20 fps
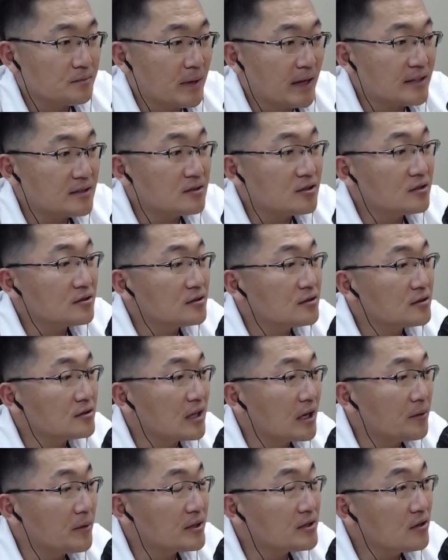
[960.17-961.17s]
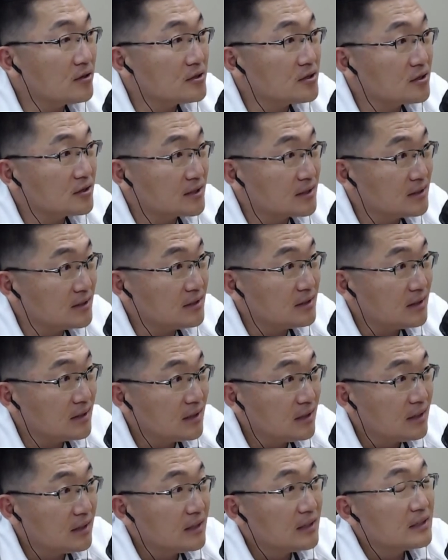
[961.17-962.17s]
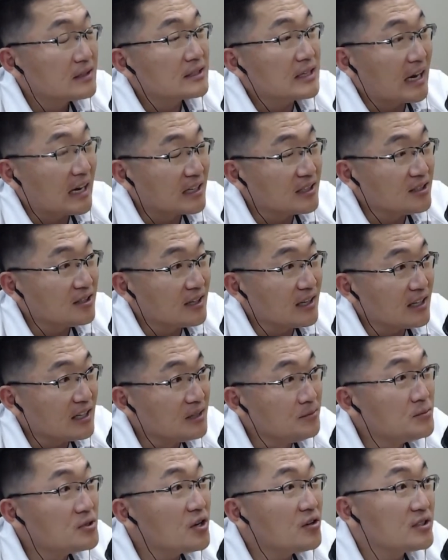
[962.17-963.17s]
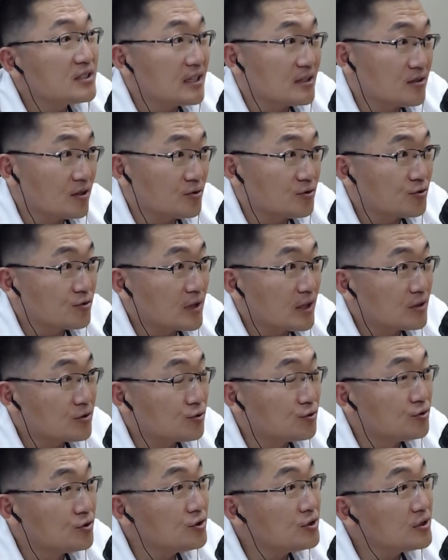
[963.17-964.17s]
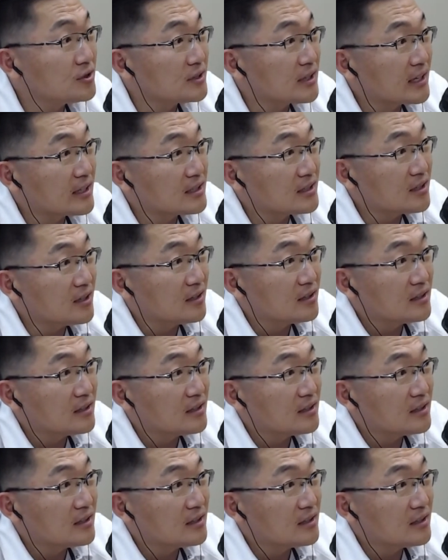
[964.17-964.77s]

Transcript: 메스터스 대회 성적은 네. 작년에 임성재 선수가 준우승을 했죠. 아,